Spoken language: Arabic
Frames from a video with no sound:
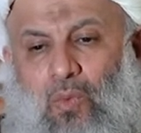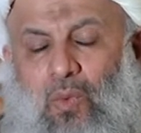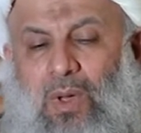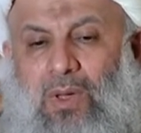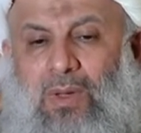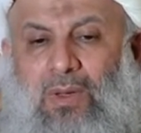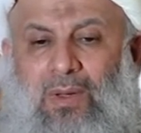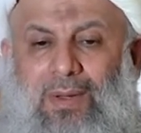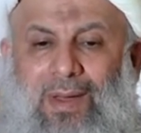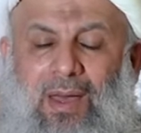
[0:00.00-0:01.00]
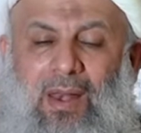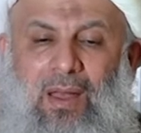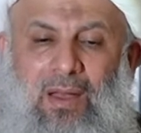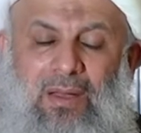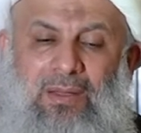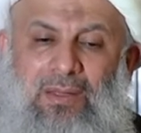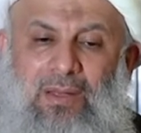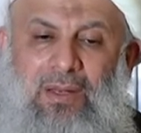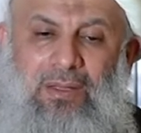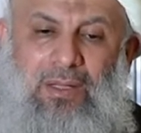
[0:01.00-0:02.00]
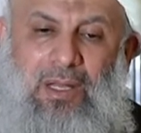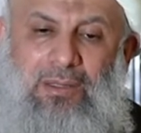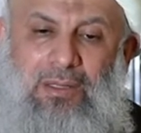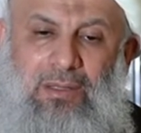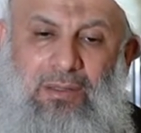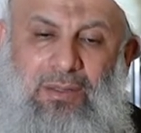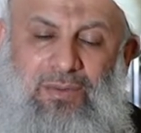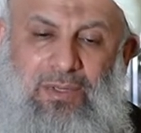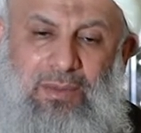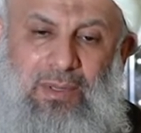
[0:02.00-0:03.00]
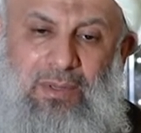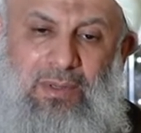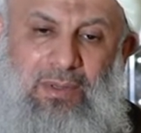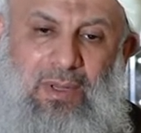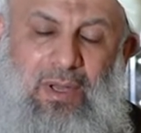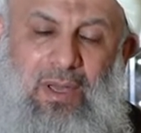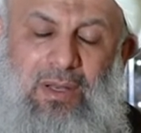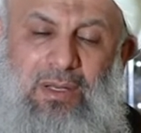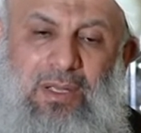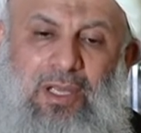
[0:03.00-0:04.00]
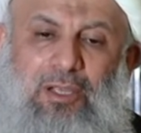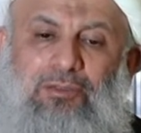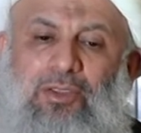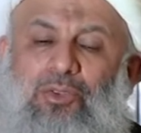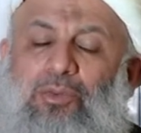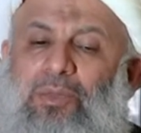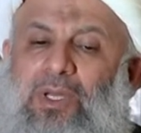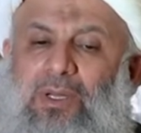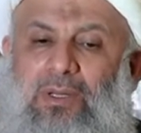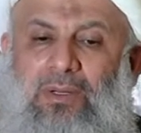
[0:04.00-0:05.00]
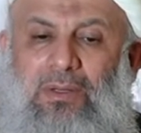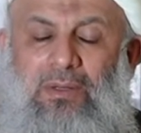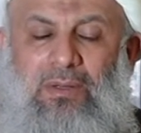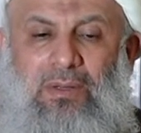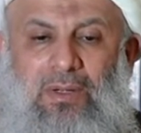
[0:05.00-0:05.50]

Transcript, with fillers: والاحاديث التي حدثت نفسي بها اني كيف يمكن